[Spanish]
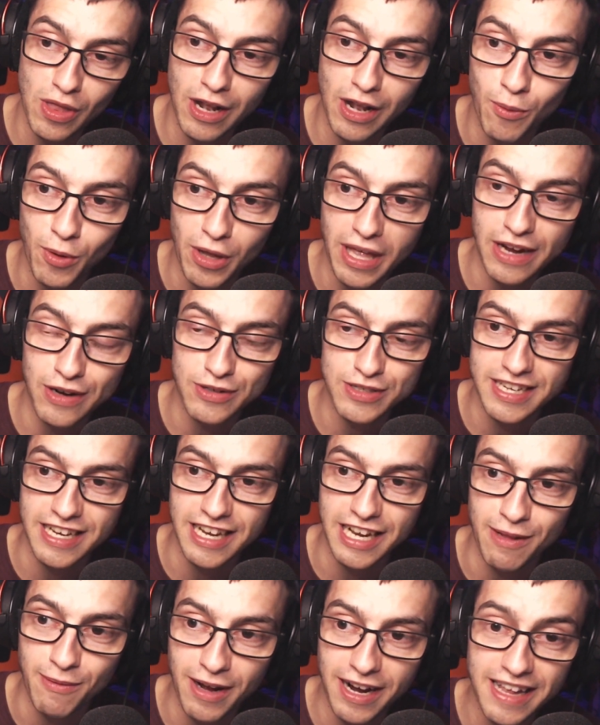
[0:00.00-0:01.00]
lo voy a
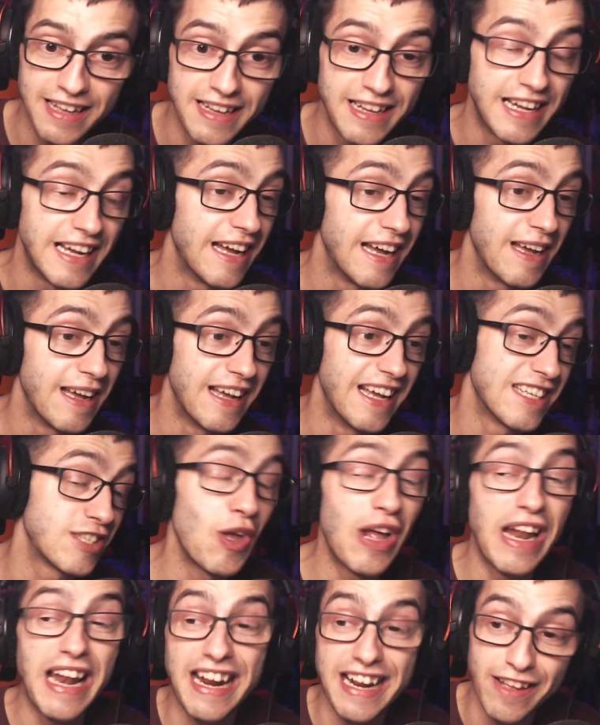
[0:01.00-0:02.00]
conseguir, ¿vale? Estoy
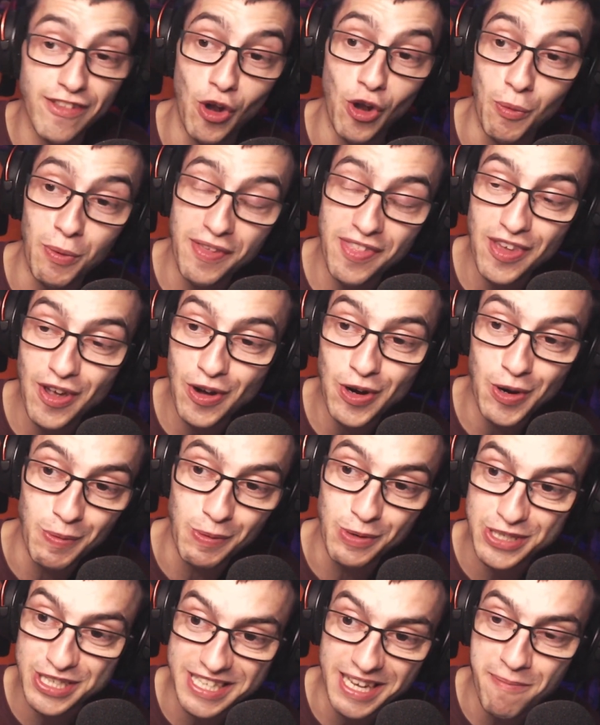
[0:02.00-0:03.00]
alargando el vídeo como
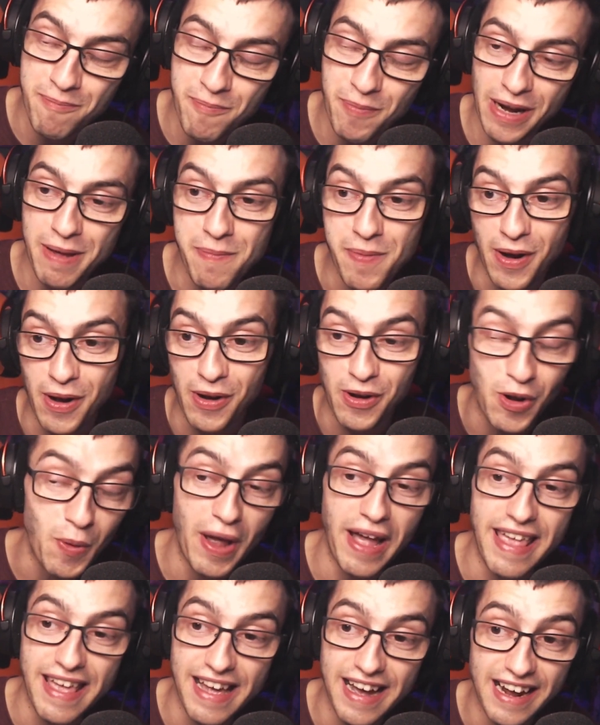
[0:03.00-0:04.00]
siempre, pero no voy a
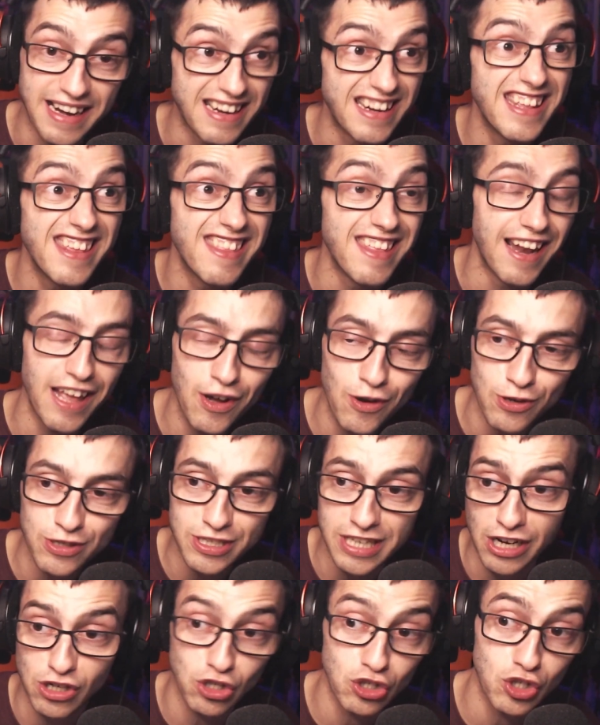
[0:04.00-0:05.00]
llegar ni de lejos a
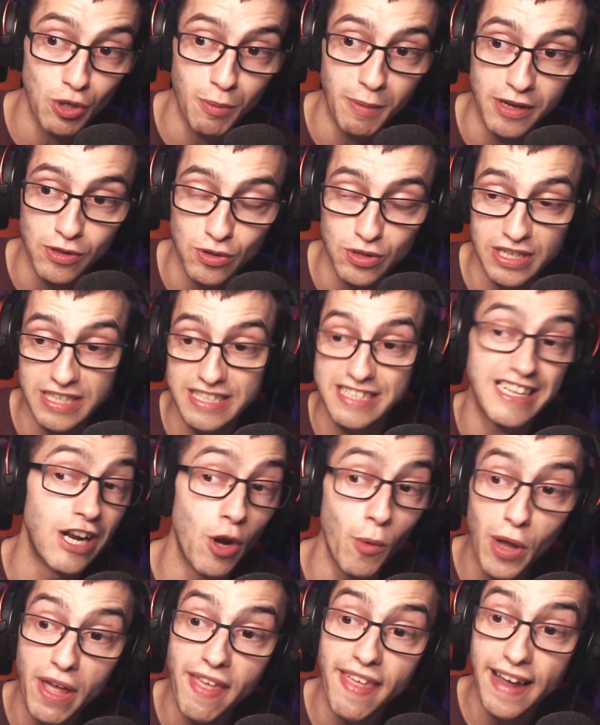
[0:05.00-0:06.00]
los 8 minutos. Así que lo
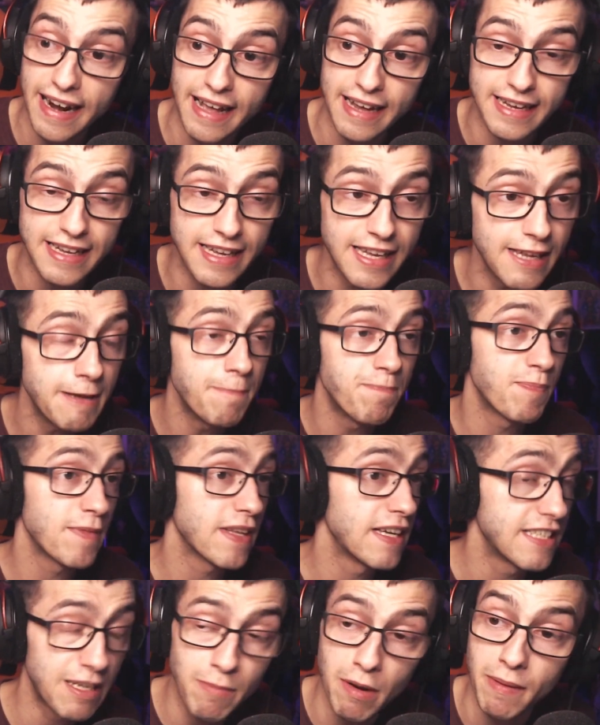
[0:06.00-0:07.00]
voy a dejar aquí.
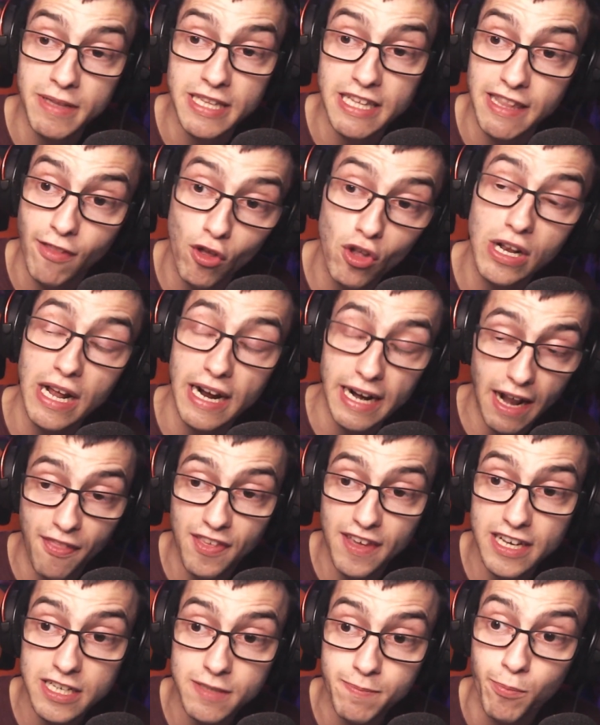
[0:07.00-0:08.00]
Simplemente te doy las
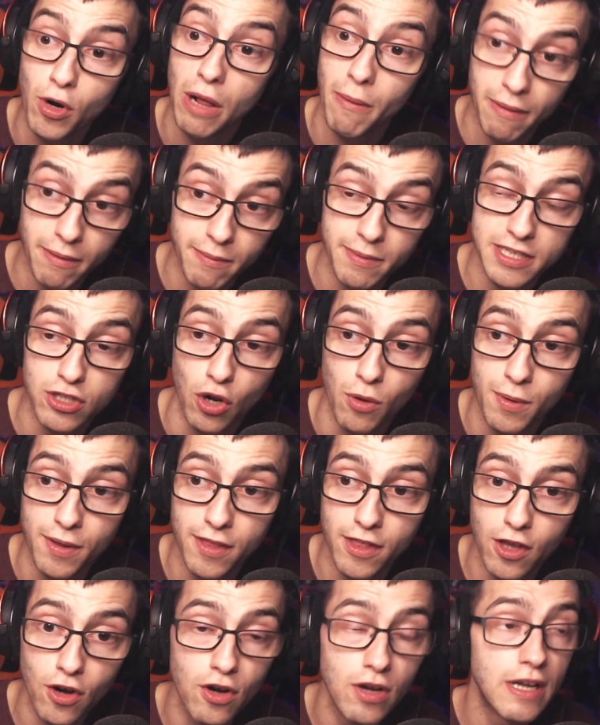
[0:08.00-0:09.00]
gracias por haber visto el
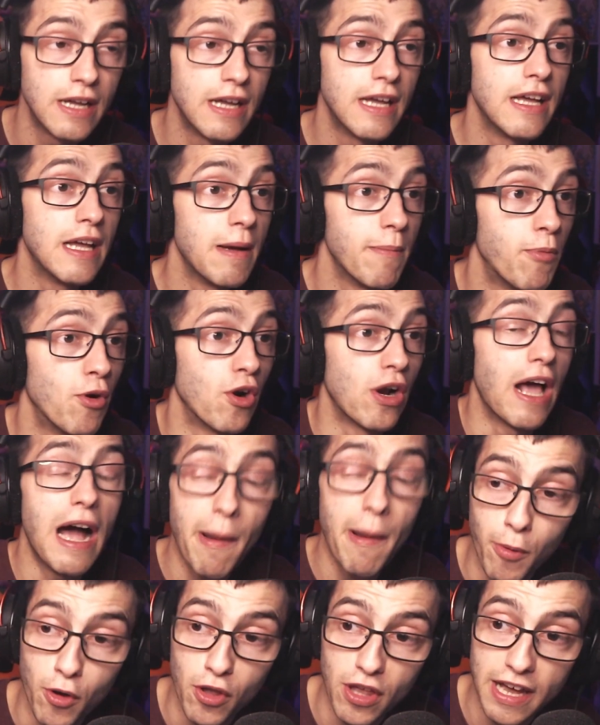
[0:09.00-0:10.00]
vídeo, por
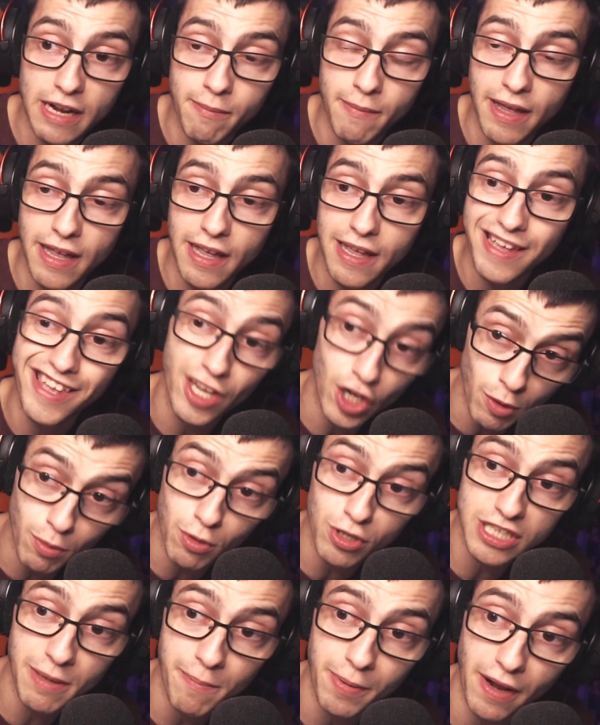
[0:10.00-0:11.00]
apoyarme y como
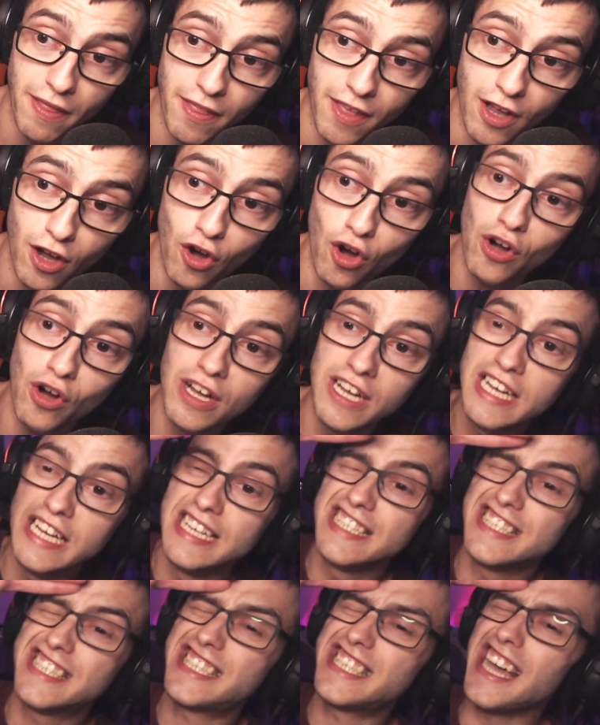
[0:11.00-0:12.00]
siempre digo,
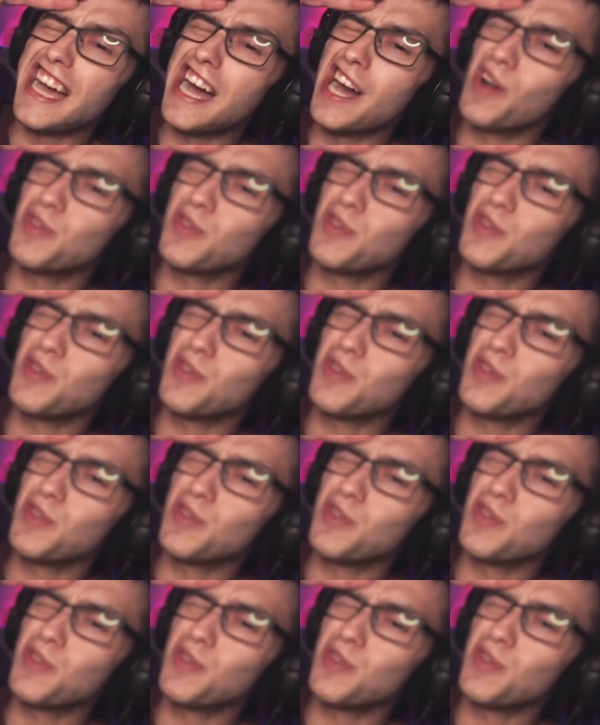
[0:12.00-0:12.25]
¡chao,